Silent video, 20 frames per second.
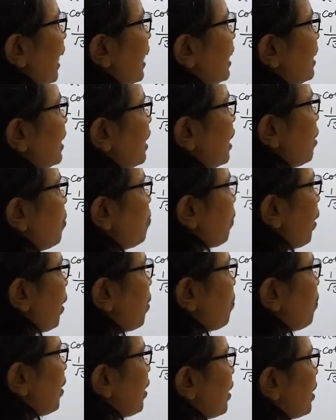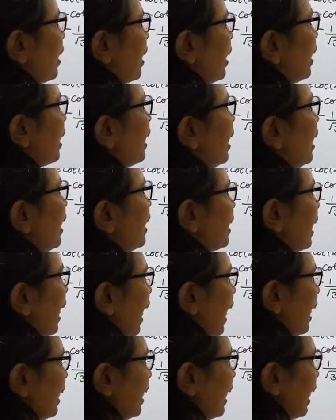நைன்டீன் by பை த்ரீ
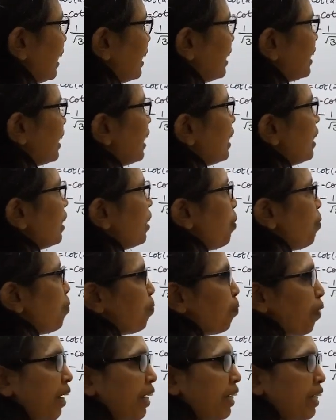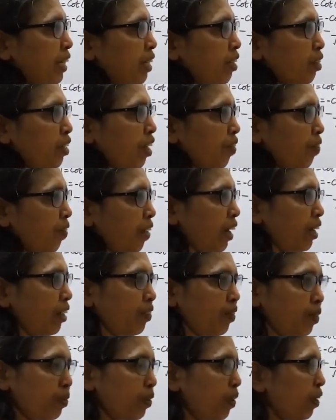டேன் நைன்டீன் பையனுடைய
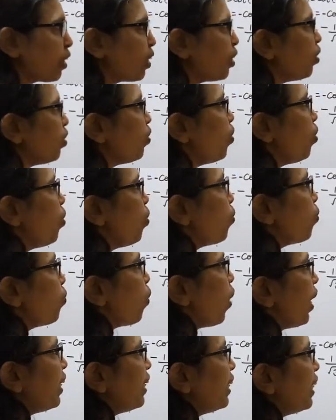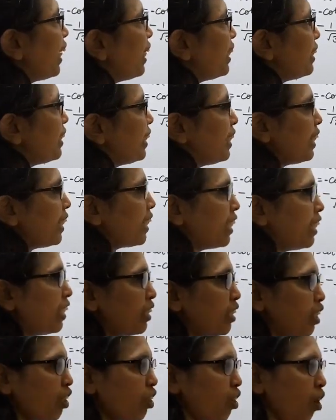வேல்யூ எப்படி வைக்கணும் ஒன் எயிட்டி டிகிரி
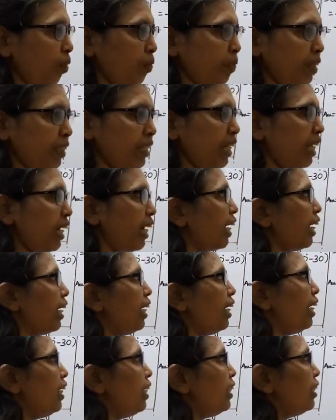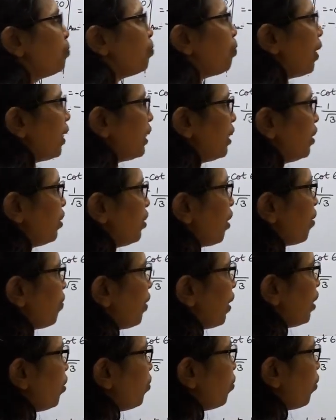ட்ரிக்னாமெண்ட்ரியில் பையனுடைய
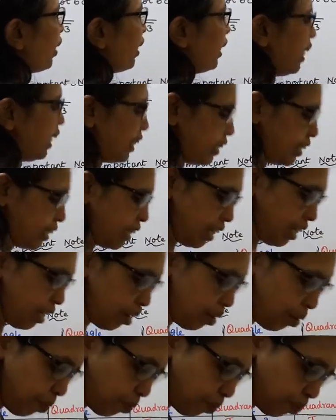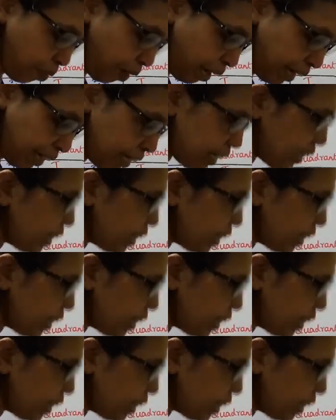வேல்யூ ஒன் எயிட்டி பை